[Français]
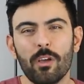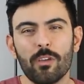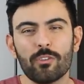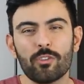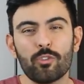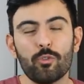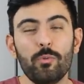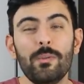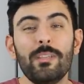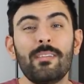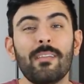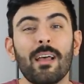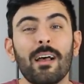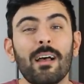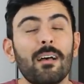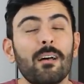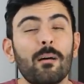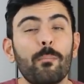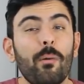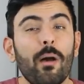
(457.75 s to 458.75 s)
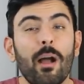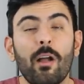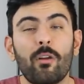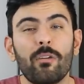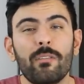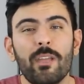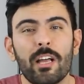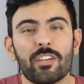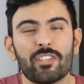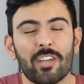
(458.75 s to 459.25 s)
suite à un
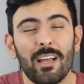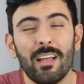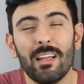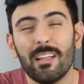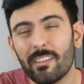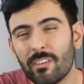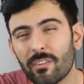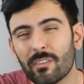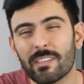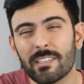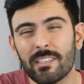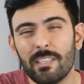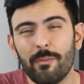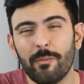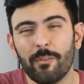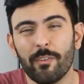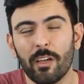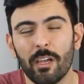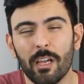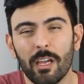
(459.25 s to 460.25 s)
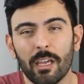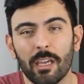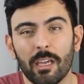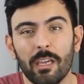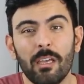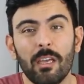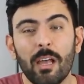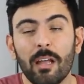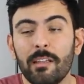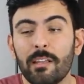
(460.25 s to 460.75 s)
braconnage intensif
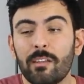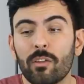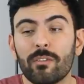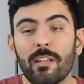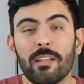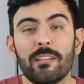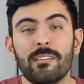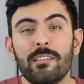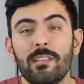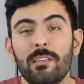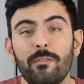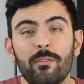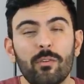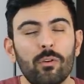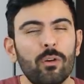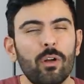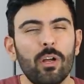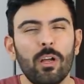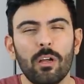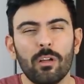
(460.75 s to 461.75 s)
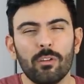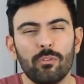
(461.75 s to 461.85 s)
et à des tentatives euh,